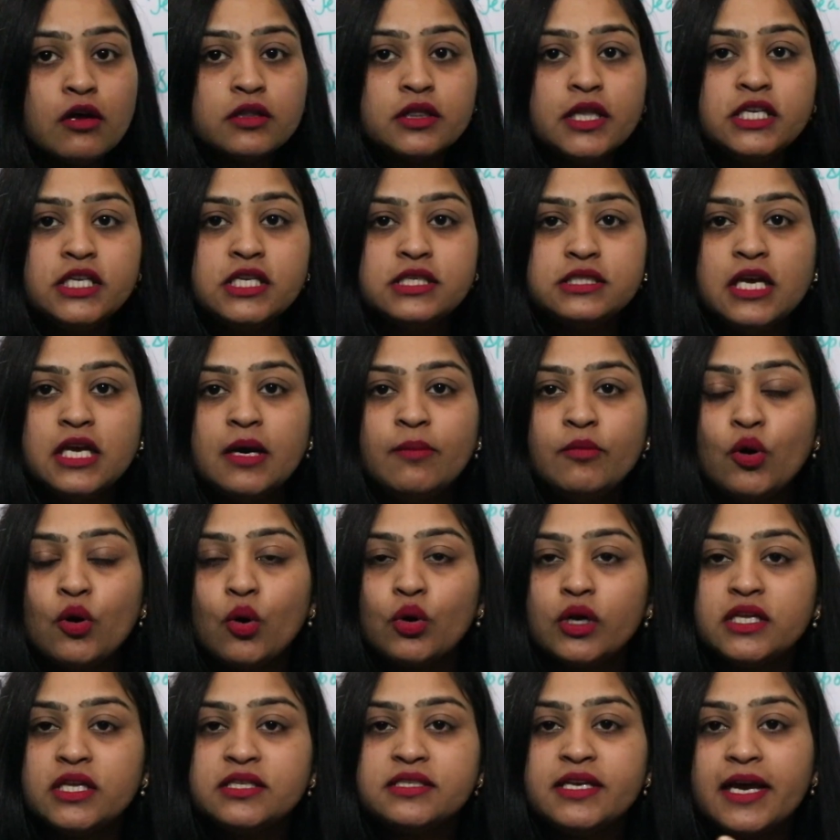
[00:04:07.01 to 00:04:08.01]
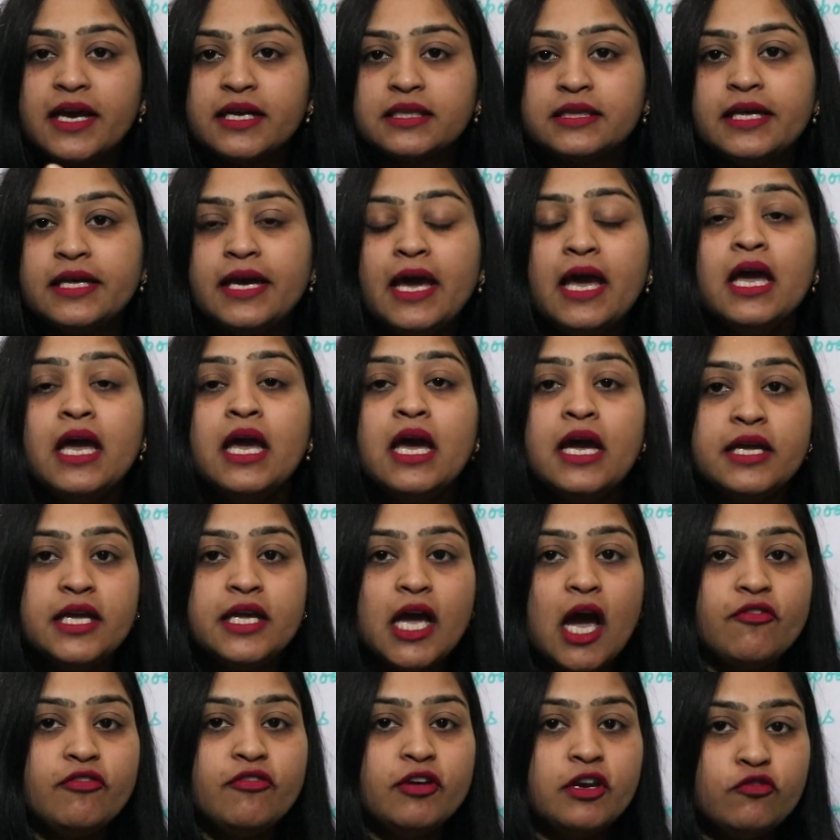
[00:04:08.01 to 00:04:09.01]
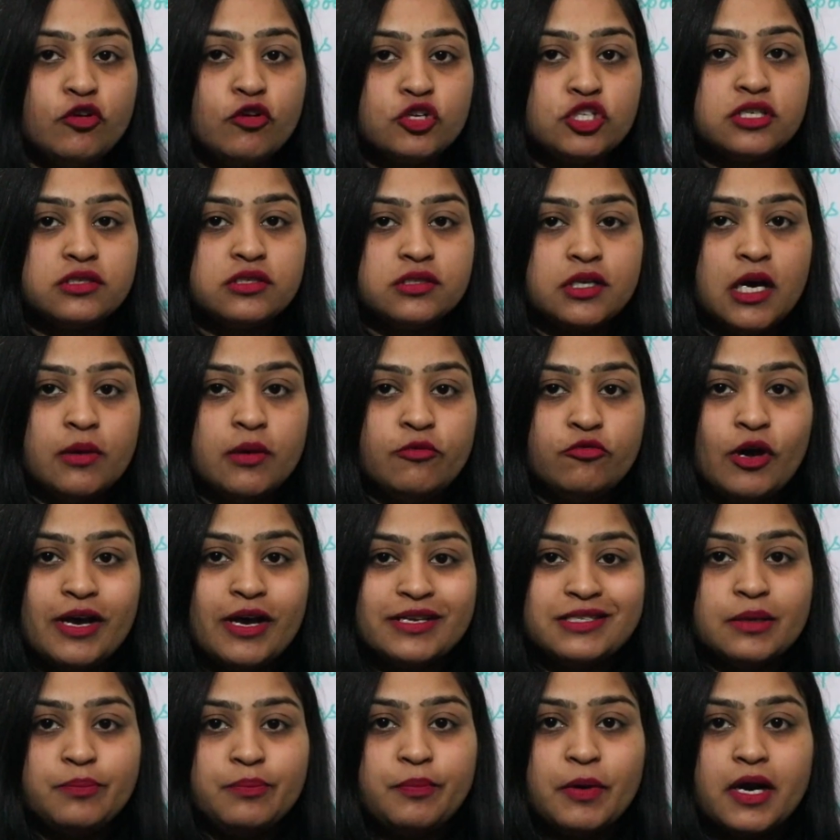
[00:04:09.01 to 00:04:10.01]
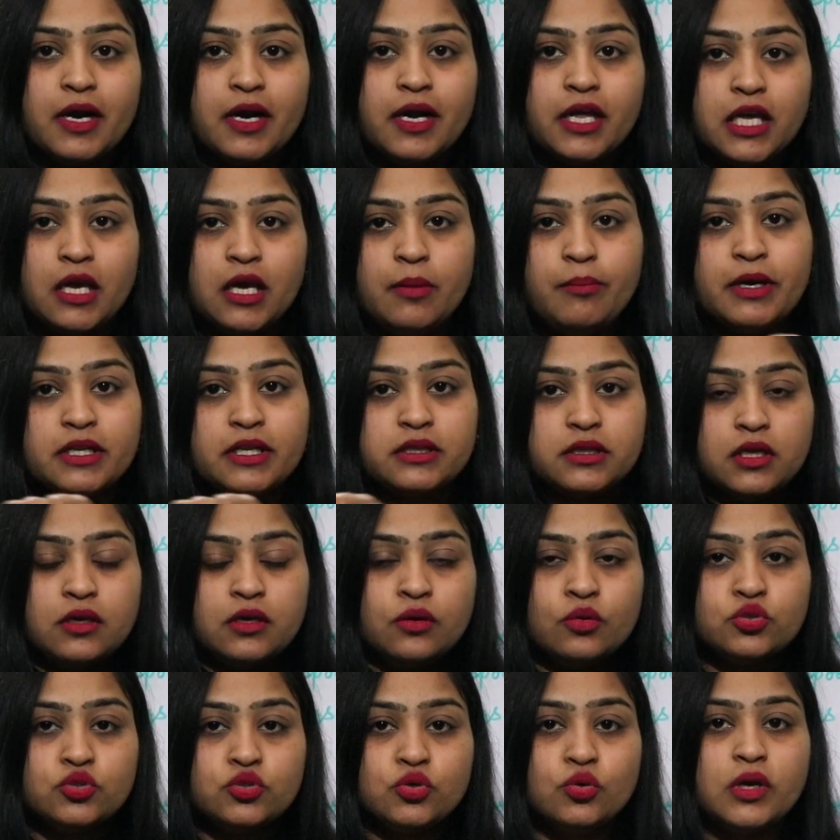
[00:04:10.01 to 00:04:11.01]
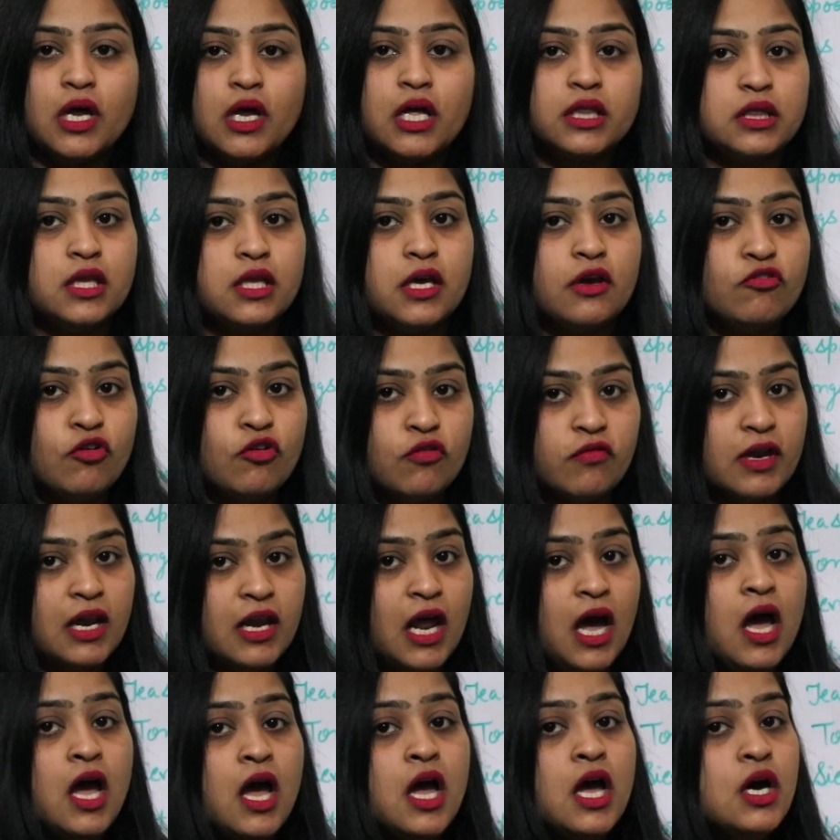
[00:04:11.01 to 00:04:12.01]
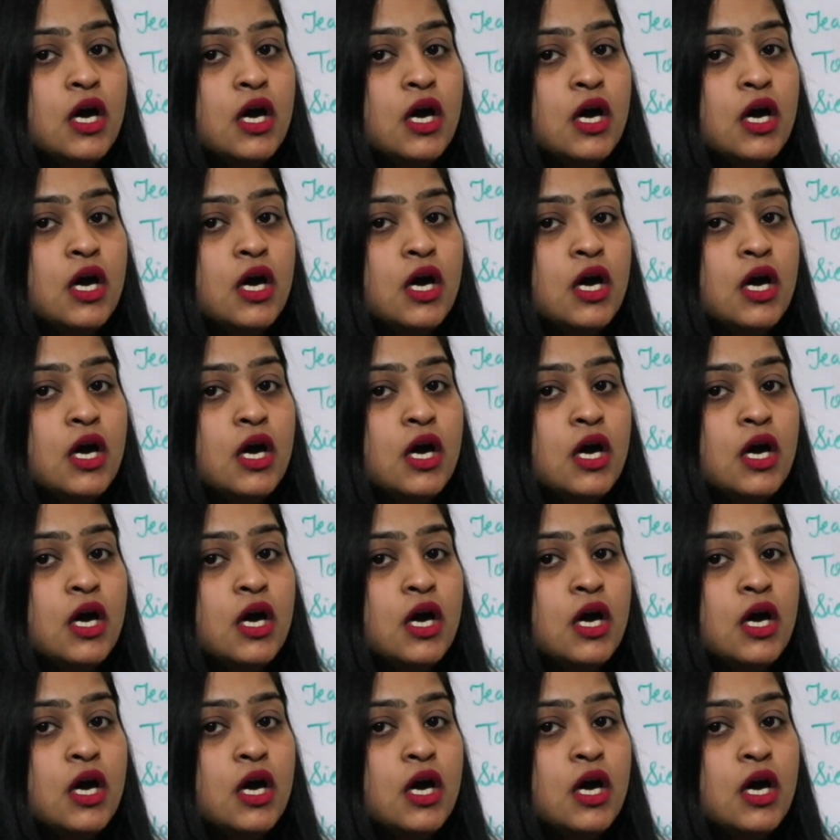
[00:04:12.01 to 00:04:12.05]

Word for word: होता है जिससे हम रोटी सेकते हैं या फिर वो जिससे हम वो ऐसे पकड़ के बर्तन कुछ उठाते हैं वो वाला